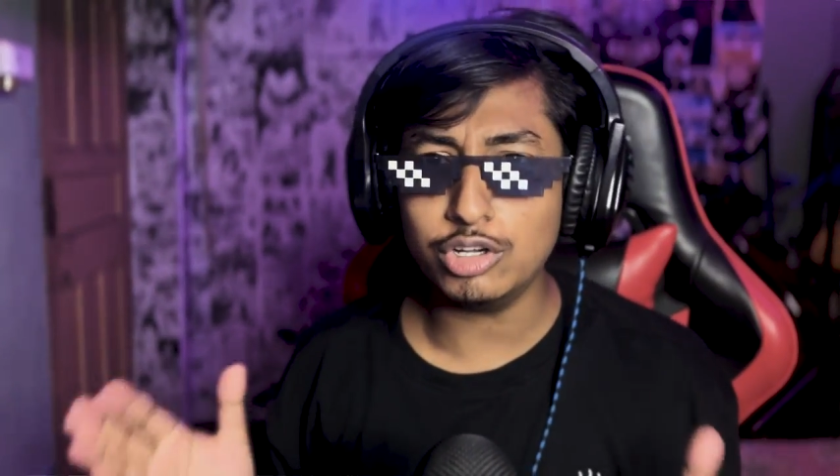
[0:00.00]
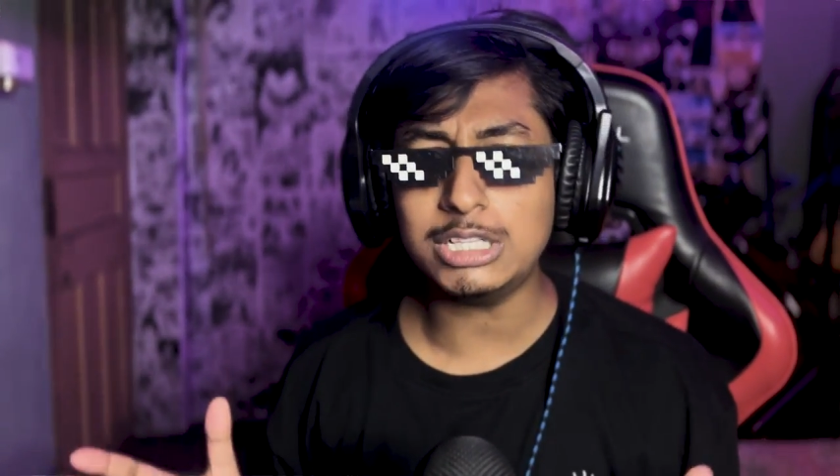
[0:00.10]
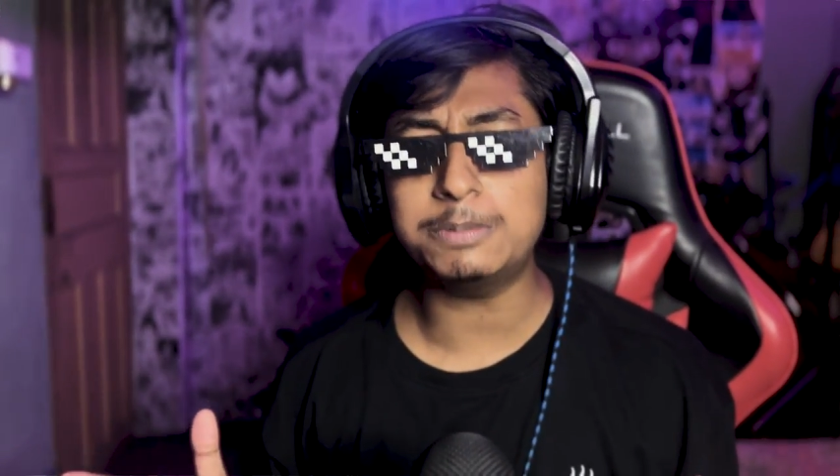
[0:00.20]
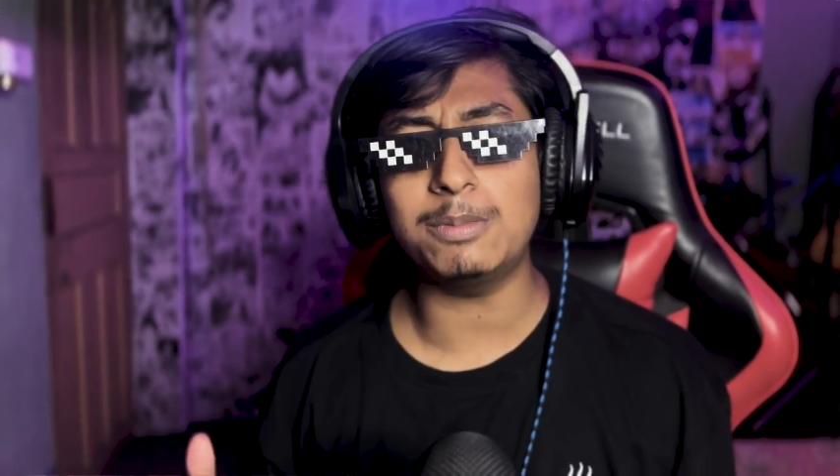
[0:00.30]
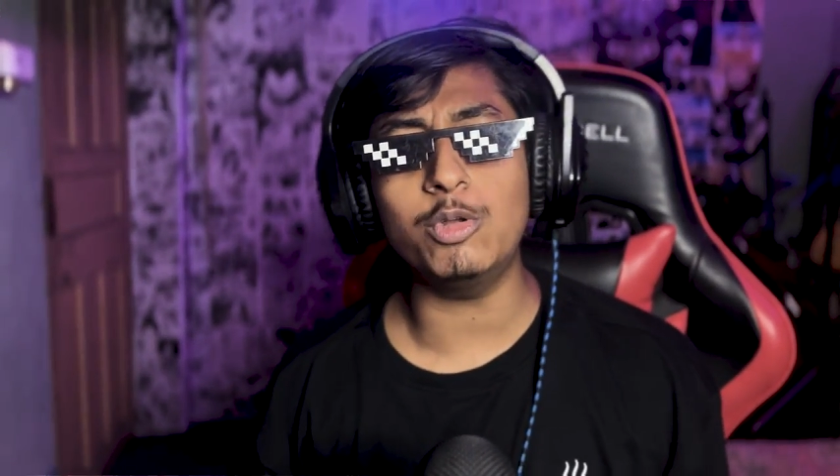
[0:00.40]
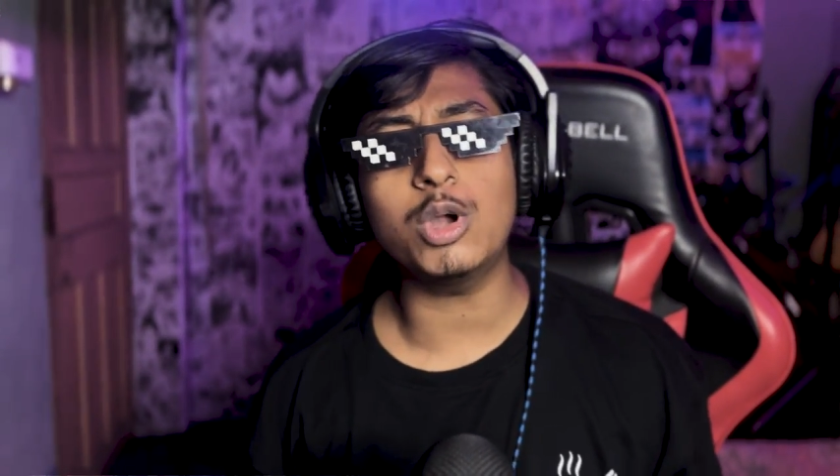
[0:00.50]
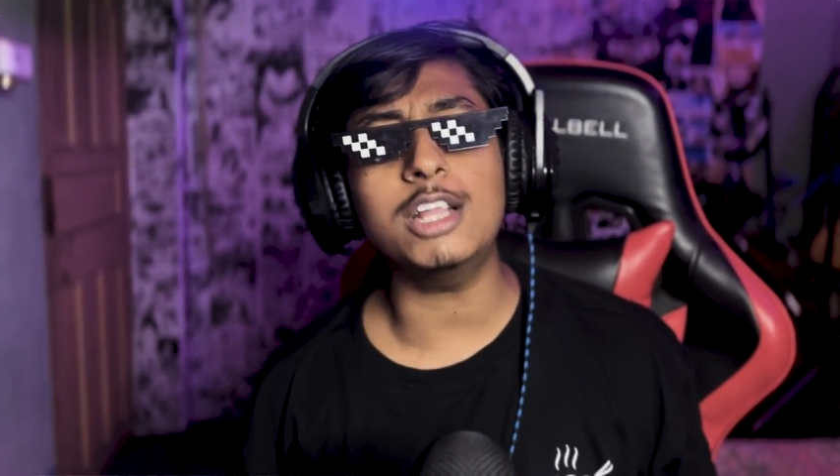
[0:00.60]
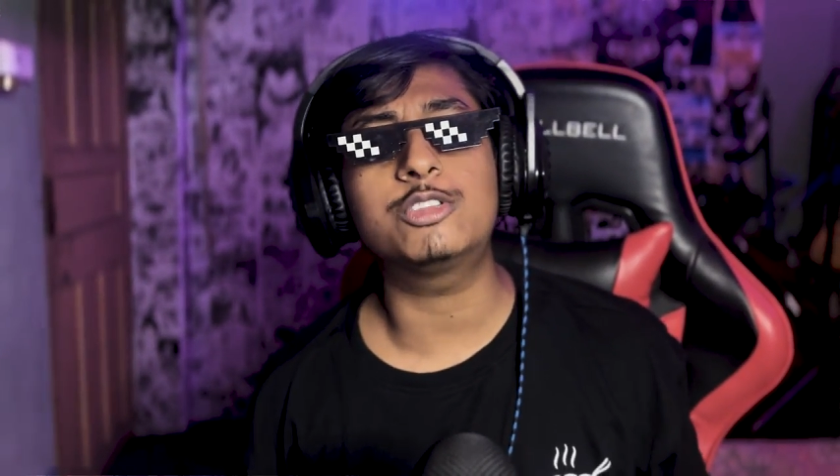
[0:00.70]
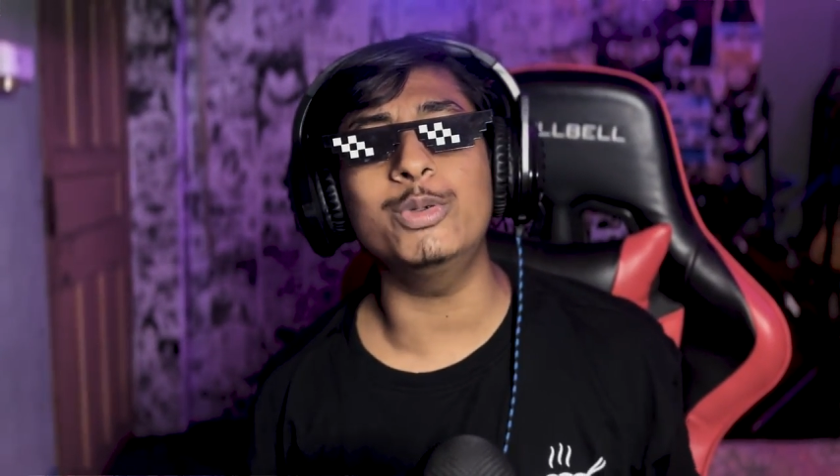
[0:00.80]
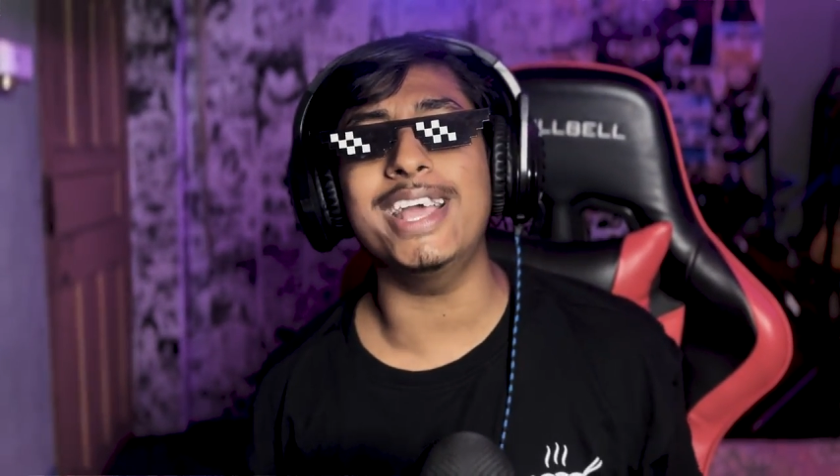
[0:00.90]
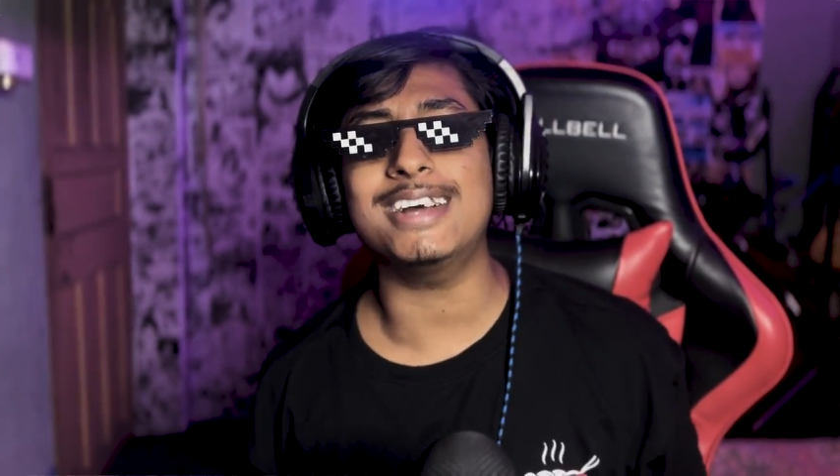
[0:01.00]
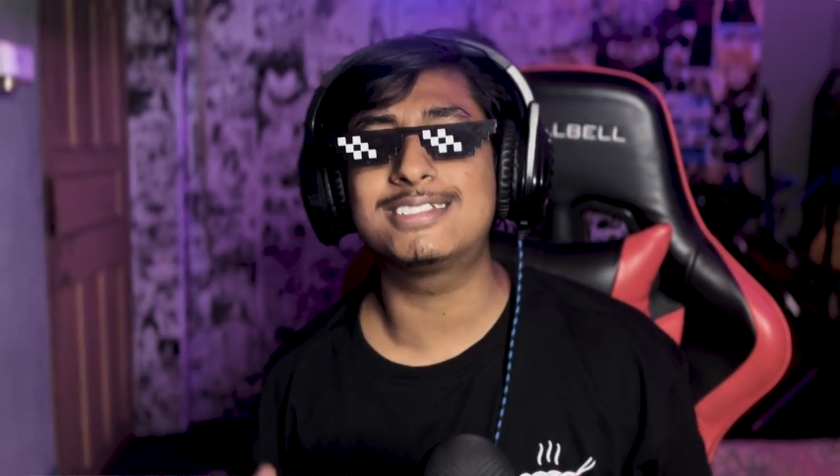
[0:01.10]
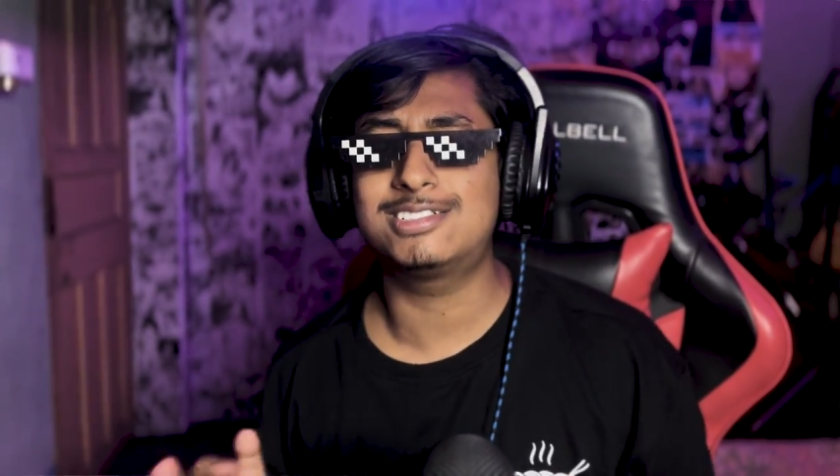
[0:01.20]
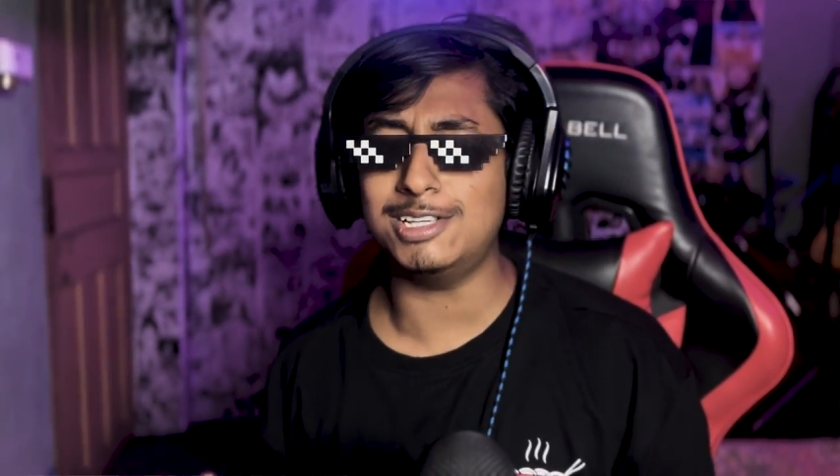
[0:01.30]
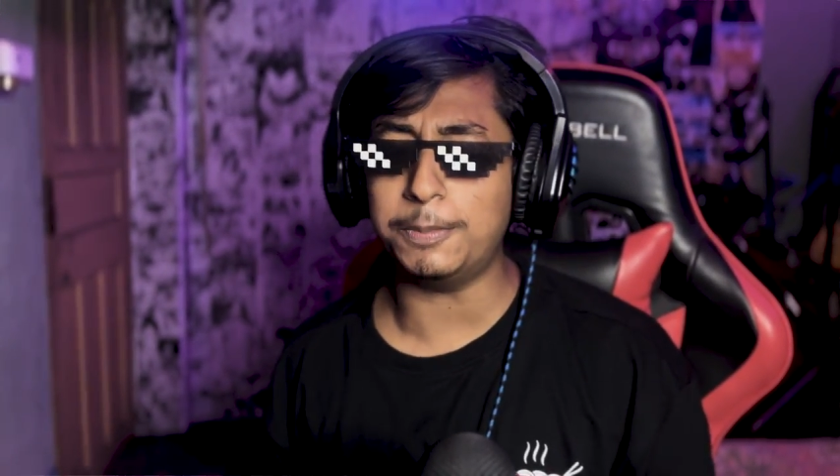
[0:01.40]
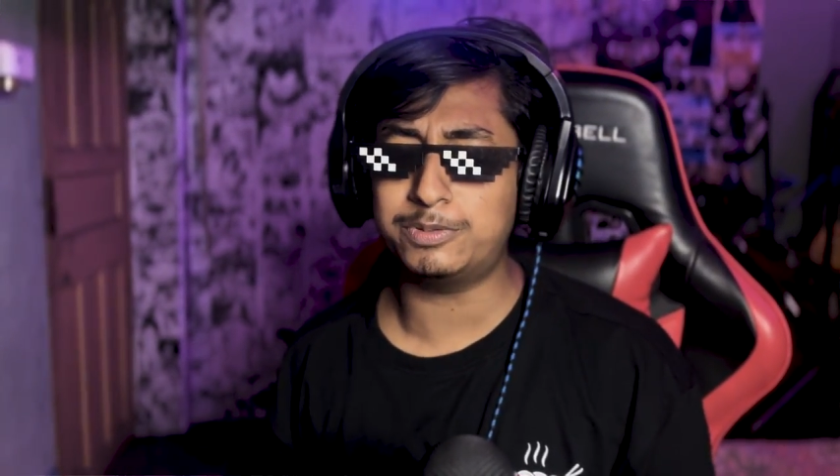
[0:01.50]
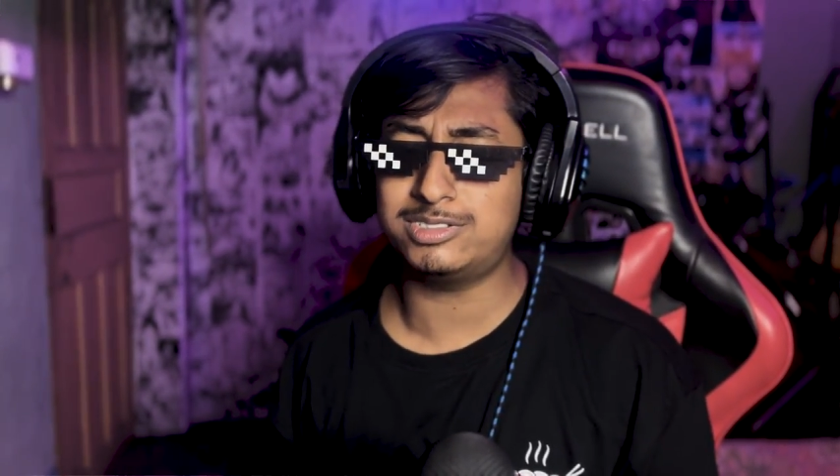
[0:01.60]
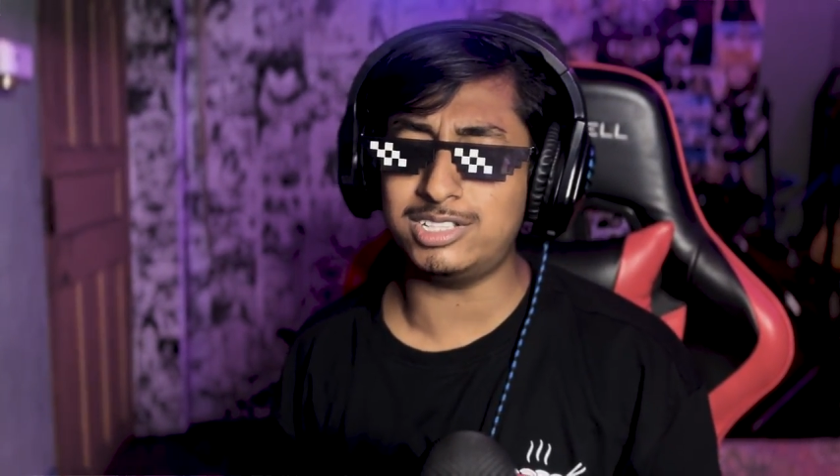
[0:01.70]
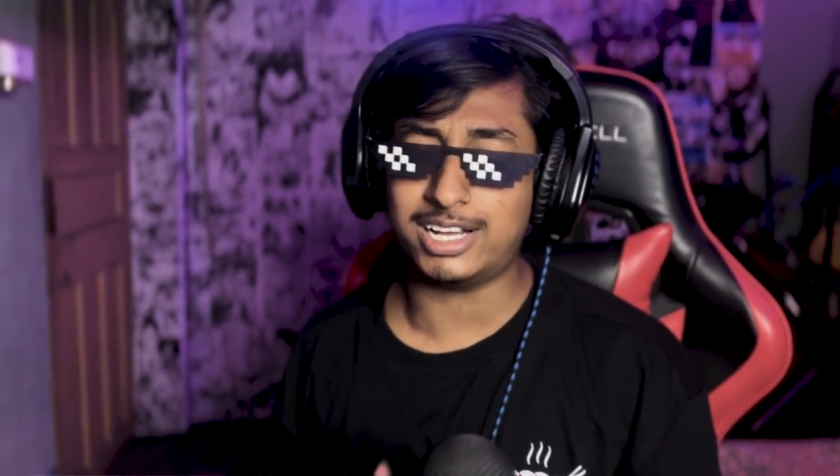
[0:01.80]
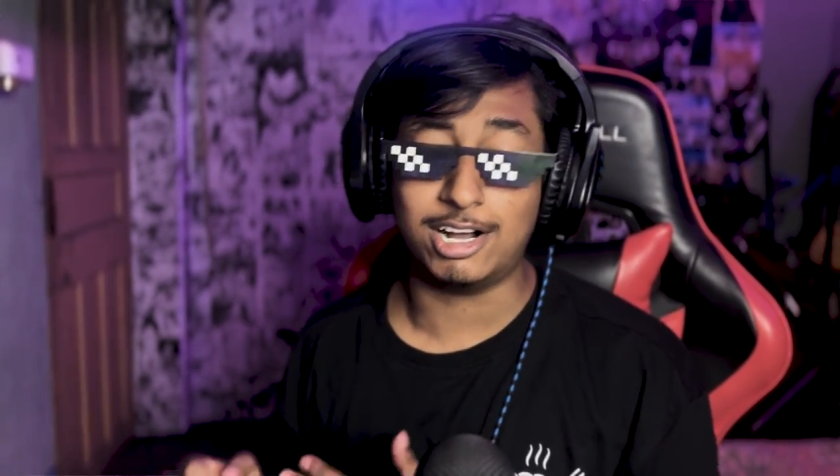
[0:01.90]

स्वागत आप सब लोग का दुनिया का सबसे